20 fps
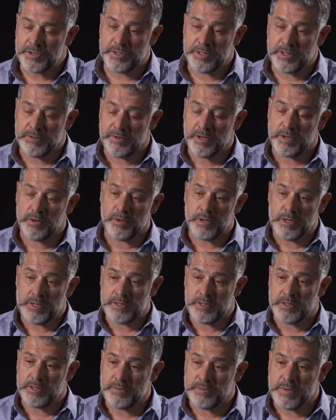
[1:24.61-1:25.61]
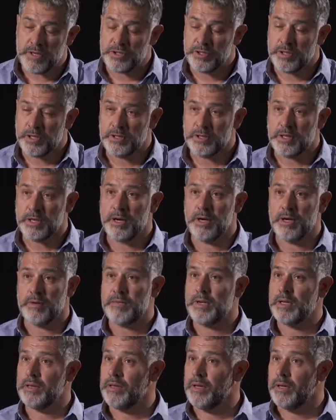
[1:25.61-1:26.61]
et c'est vrai que là cette image 4K
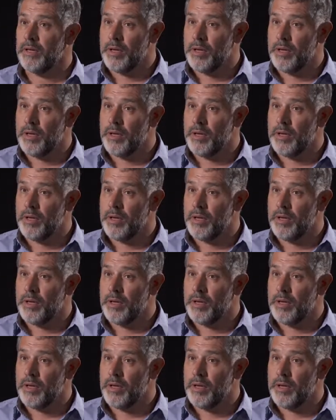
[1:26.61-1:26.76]
ramène